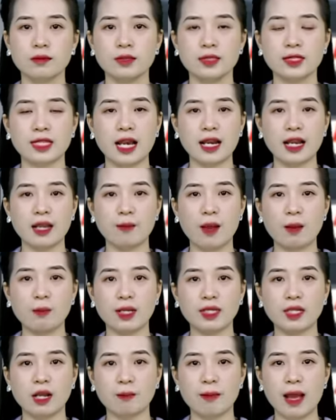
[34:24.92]
Sáng ngày ba
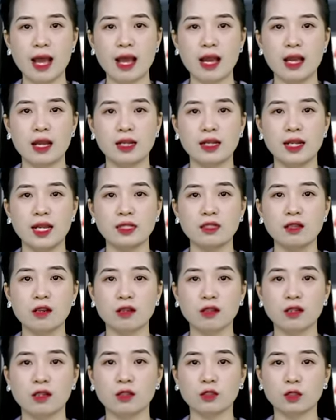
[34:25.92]
mươi tháng ba, lễ thượng
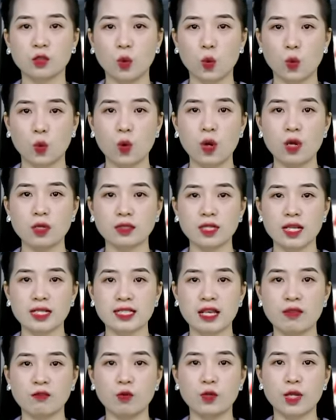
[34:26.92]
cờ Tổ quốc tại
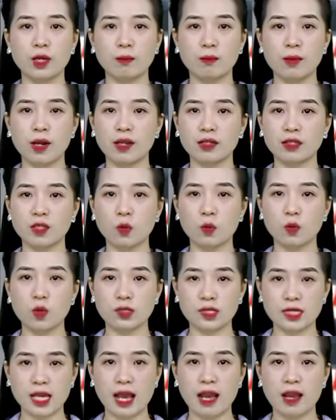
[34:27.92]
giải vô địch Marathon Quốc
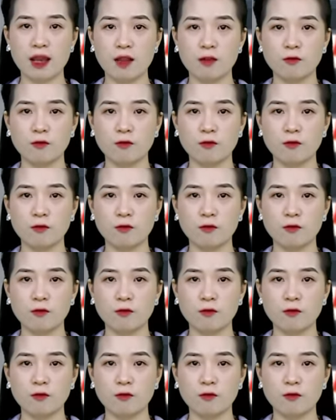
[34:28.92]
gia